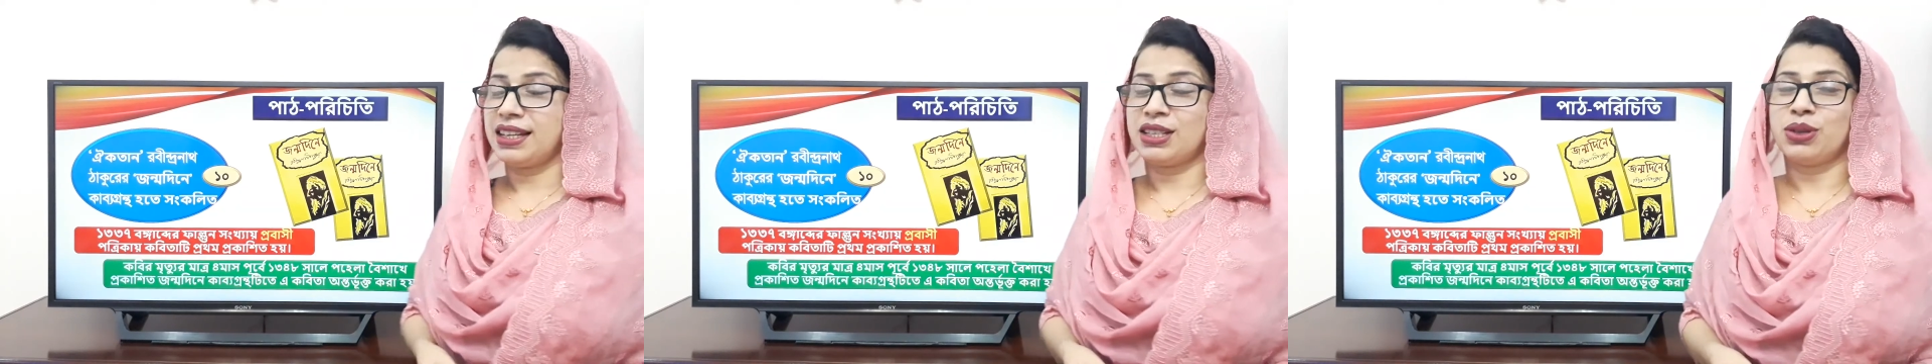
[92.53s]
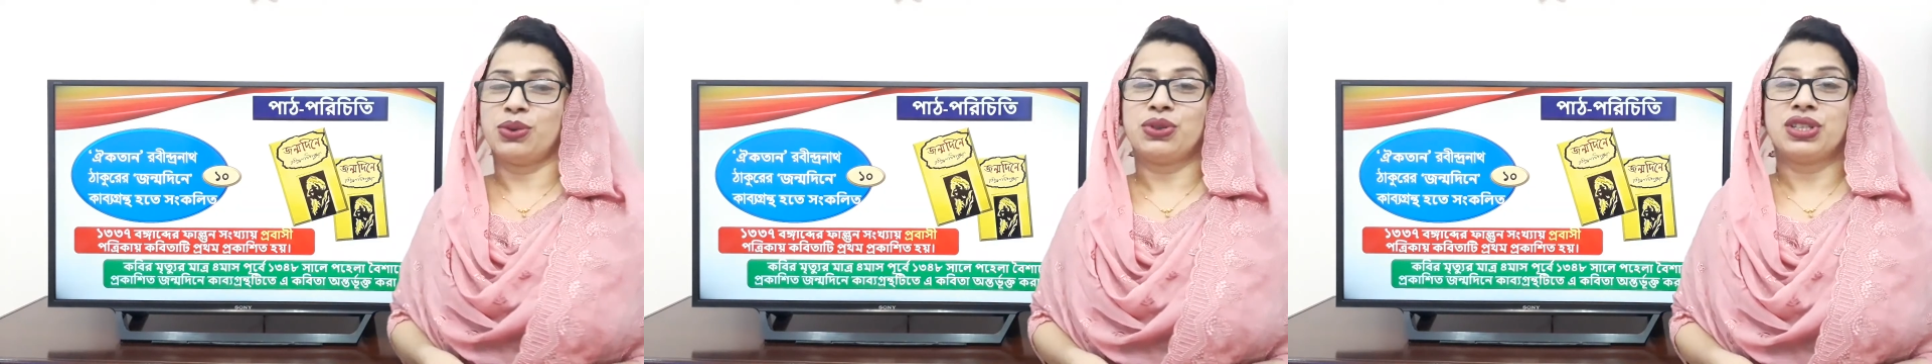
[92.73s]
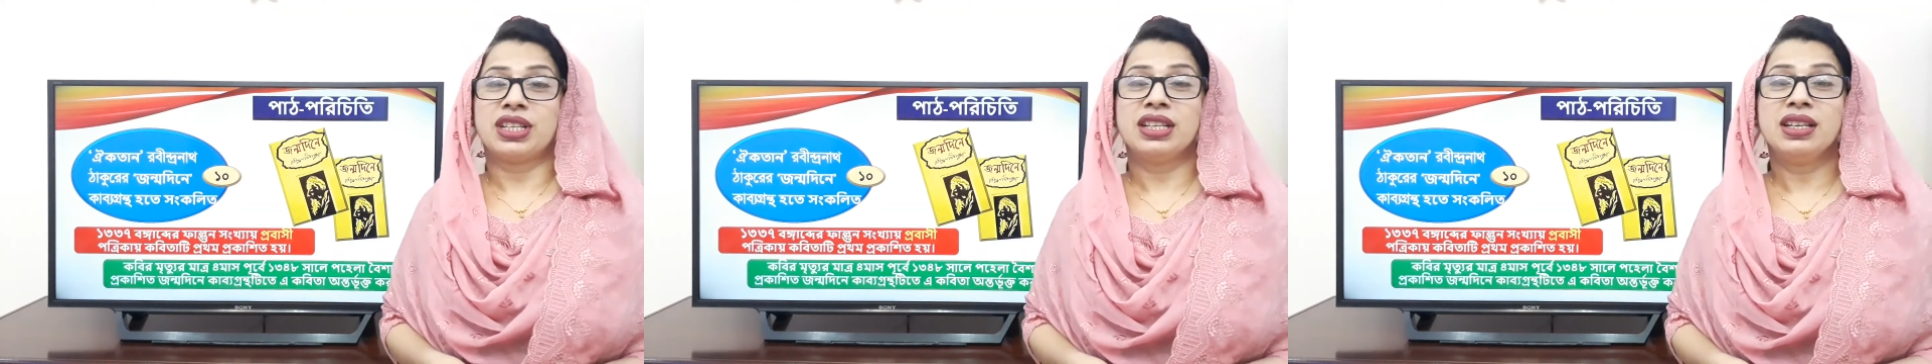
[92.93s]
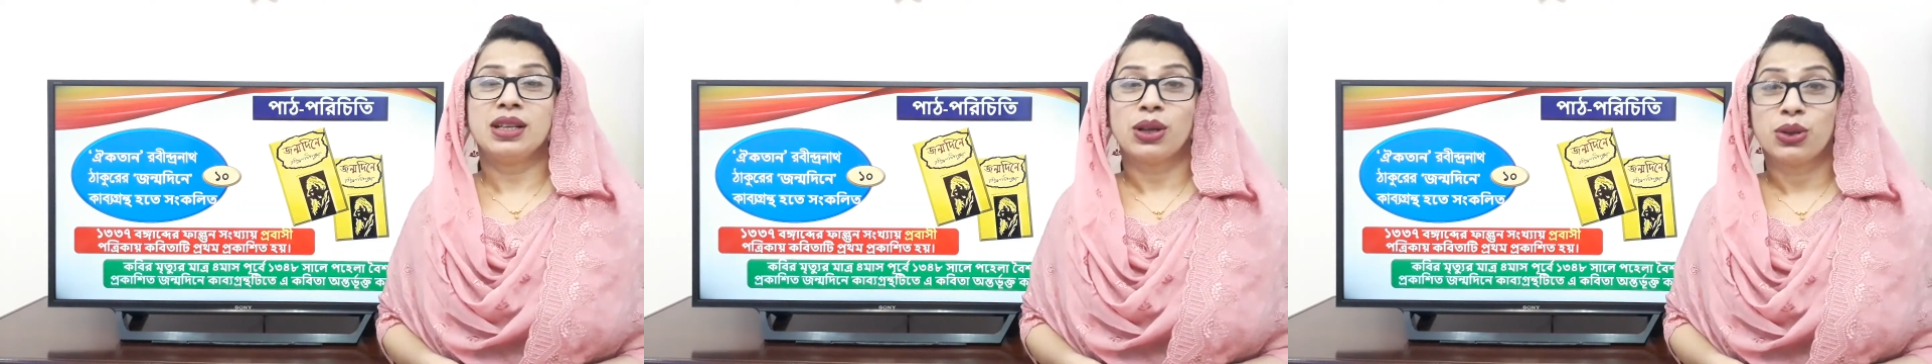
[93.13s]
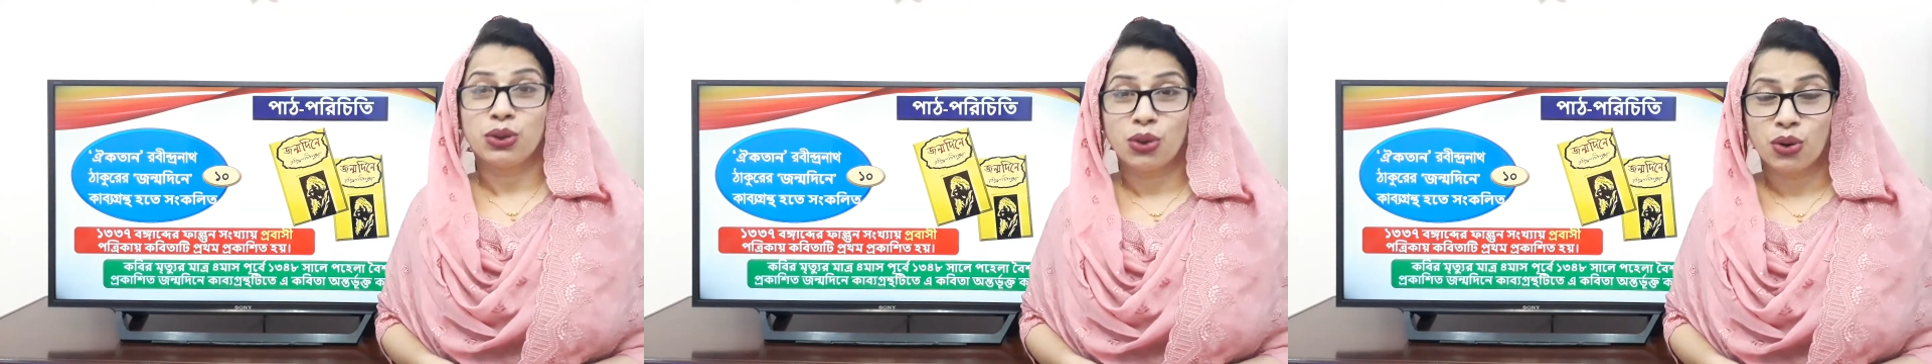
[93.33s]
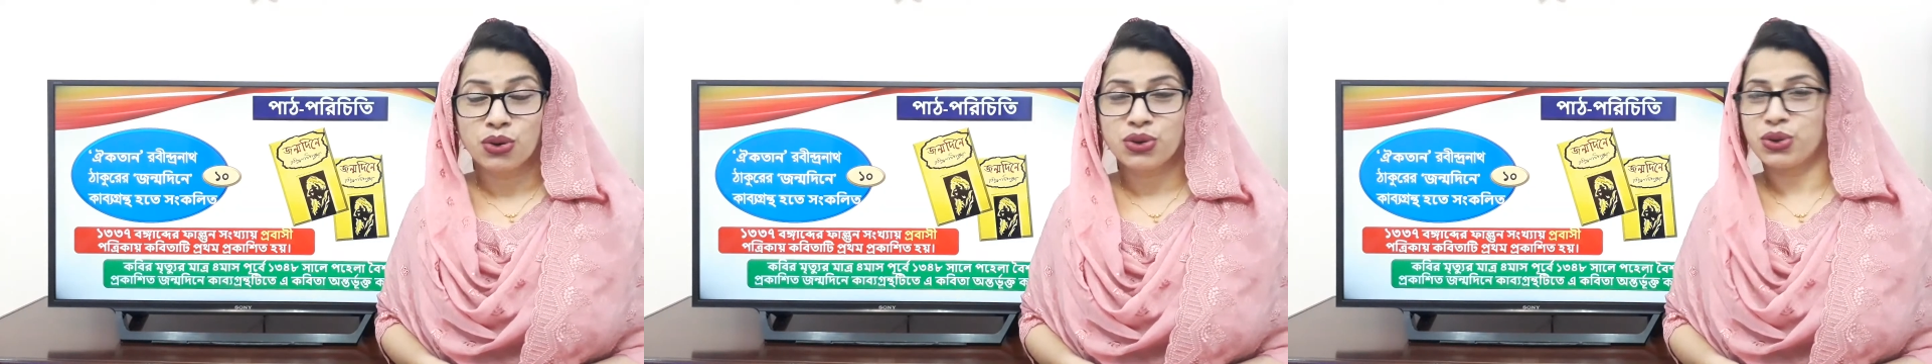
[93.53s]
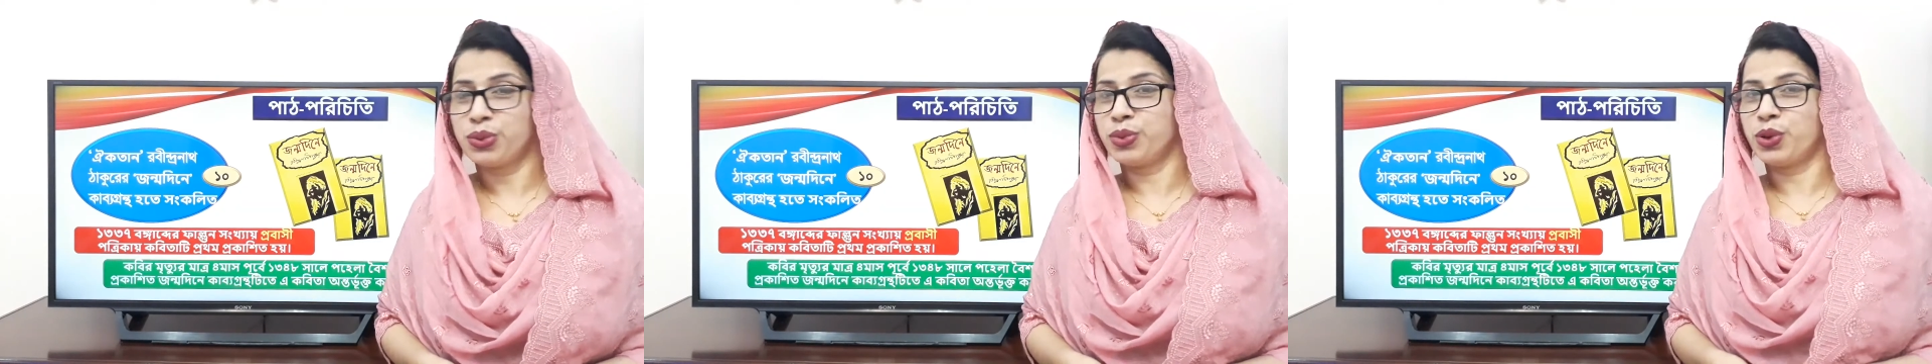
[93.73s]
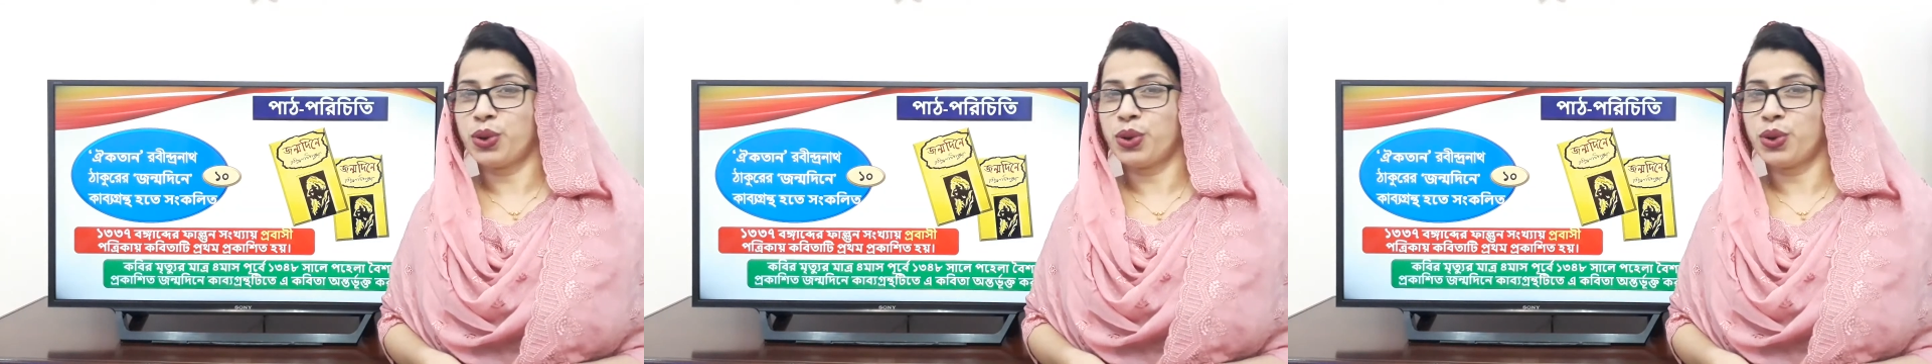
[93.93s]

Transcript: এটি হচ্ছে দশম